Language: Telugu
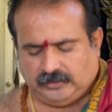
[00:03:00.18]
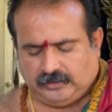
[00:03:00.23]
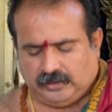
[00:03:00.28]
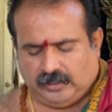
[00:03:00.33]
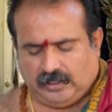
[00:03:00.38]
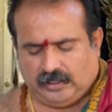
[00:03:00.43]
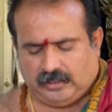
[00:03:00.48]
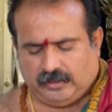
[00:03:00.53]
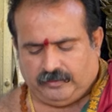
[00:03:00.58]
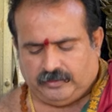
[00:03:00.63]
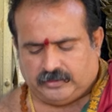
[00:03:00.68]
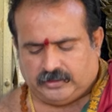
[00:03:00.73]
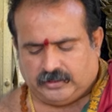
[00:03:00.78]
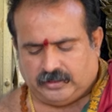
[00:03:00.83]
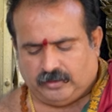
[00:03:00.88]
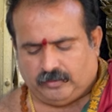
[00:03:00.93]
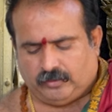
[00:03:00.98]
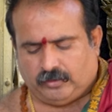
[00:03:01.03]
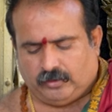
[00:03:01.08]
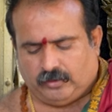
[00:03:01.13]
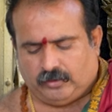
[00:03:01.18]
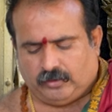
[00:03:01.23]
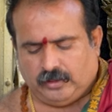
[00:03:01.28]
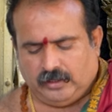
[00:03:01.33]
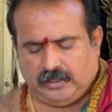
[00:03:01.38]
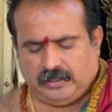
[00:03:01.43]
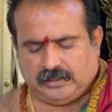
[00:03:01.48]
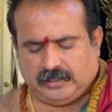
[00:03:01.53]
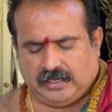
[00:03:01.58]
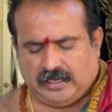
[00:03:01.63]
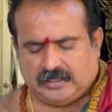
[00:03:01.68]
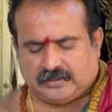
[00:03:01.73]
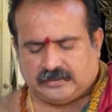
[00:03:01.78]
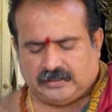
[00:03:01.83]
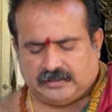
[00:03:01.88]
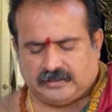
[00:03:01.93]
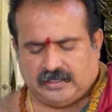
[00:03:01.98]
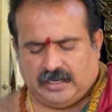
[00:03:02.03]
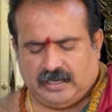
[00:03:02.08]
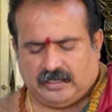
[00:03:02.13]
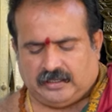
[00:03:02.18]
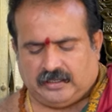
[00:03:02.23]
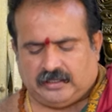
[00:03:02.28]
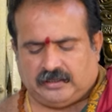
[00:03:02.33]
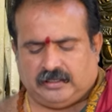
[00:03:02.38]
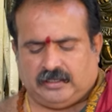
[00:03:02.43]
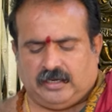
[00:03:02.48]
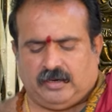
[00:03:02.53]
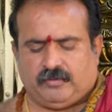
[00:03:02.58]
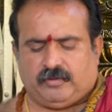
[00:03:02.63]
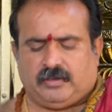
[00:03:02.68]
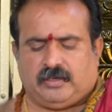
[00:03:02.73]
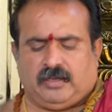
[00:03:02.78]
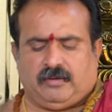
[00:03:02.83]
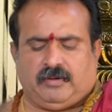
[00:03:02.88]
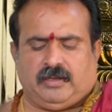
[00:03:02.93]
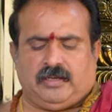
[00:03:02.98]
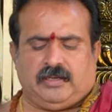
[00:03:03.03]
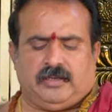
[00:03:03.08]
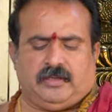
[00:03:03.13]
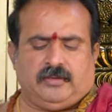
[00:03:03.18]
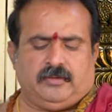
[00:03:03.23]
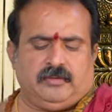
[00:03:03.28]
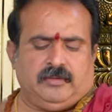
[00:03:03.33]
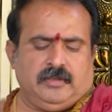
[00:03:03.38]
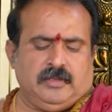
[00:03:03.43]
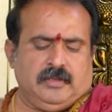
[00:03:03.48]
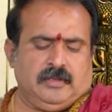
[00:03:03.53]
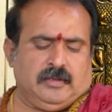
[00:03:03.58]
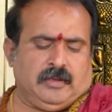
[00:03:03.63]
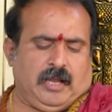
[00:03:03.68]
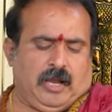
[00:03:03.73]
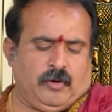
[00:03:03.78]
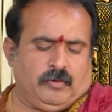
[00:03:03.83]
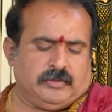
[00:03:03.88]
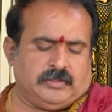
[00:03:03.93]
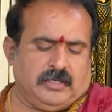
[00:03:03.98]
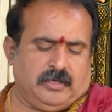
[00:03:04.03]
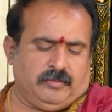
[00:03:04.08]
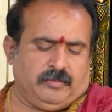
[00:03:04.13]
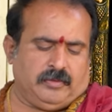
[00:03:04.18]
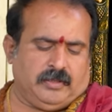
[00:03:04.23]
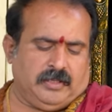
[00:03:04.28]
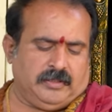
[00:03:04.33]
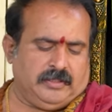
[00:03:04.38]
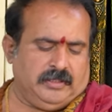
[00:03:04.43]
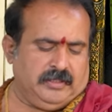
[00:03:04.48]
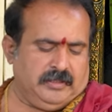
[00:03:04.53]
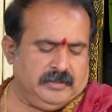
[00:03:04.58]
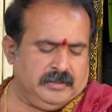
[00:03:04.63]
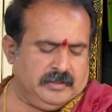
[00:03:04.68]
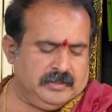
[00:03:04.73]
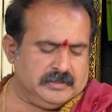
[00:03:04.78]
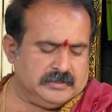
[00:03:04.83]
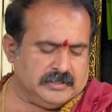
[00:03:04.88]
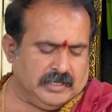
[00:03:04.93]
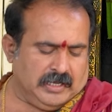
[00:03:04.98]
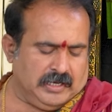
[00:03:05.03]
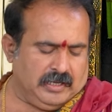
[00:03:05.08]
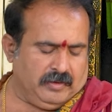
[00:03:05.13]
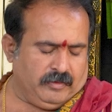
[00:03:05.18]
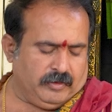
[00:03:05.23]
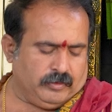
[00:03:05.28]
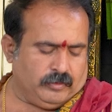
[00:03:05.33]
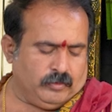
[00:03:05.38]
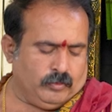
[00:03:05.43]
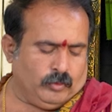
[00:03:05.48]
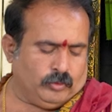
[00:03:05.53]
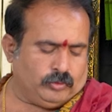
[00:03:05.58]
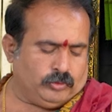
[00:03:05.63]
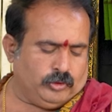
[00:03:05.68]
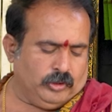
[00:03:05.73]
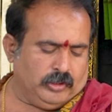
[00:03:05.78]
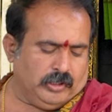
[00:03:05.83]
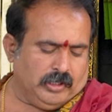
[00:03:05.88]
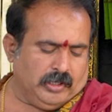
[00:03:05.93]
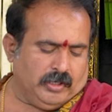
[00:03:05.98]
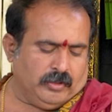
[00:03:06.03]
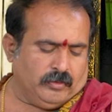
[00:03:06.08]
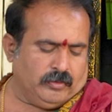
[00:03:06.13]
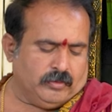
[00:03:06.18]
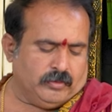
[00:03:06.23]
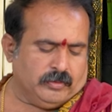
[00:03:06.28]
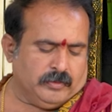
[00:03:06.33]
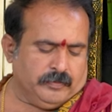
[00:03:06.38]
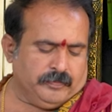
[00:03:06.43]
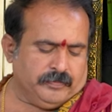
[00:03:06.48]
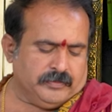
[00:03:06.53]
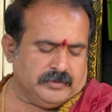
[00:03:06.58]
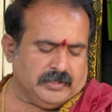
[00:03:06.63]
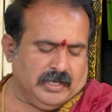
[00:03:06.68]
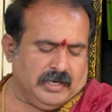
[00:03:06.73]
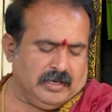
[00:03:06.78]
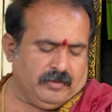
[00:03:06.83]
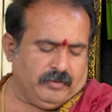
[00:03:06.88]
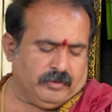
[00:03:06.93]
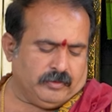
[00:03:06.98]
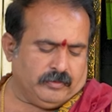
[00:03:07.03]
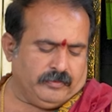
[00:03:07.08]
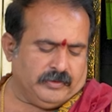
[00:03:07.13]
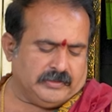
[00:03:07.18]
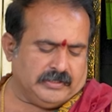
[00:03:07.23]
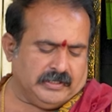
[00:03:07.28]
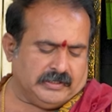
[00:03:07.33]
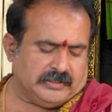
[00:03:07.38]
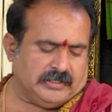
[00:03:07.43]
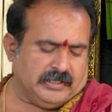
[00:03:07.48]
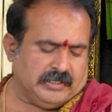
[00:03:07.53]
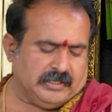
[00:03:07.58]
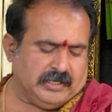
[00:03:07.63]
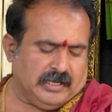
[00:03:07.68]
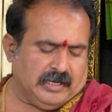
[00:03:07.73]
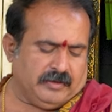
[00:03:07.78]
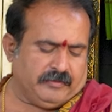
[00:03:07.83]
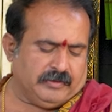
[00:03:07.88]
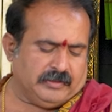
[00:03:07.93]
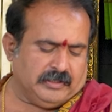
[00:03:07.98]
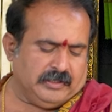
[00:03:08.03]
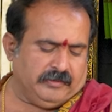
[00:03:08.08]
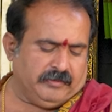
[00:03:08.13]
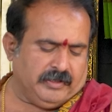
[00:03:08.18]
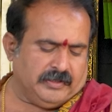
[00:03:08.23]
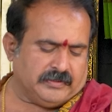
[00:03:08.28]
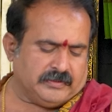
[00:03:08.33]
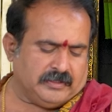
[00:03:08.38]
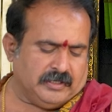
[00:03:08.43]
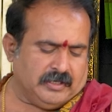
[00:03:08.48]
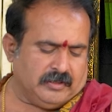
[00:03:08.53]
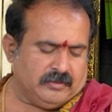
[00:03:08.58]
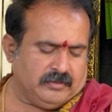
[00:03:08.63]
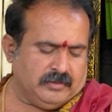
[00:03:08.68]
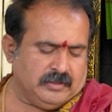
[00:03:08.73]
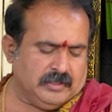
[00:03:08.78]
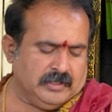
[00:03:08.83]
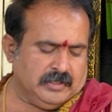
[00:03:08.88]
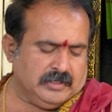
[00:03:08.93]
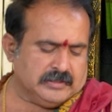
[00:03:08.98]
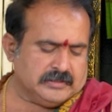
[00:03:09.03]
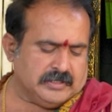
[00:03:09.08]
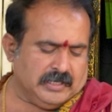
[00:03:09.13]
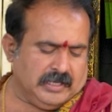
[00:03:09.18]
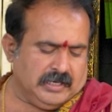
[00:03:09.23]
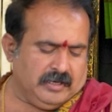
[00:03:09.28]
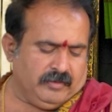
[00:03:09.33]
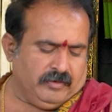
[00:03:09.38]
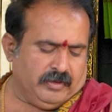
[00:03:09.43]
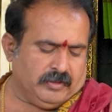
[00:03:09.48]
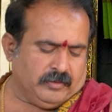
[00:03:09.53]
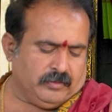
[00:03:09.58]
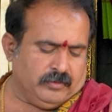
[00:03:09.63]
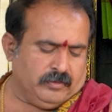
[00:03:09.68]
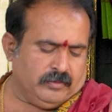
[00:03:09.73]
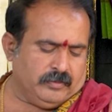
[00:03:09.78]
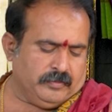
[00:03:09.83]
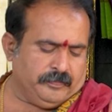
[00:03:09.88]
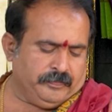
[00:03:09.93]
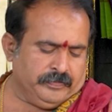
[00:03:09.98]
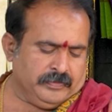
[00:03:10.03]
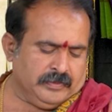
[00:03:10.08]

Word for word: సంతాన విషయంలో కాస్త జాగ్రత్తగా ఉండవాలను అవసరం ఉన్నది చాలా వరకు ఒత్తిడులను చాలా వరకు విచక్షణగా వెదిలివేస్తారు చాలా వరకు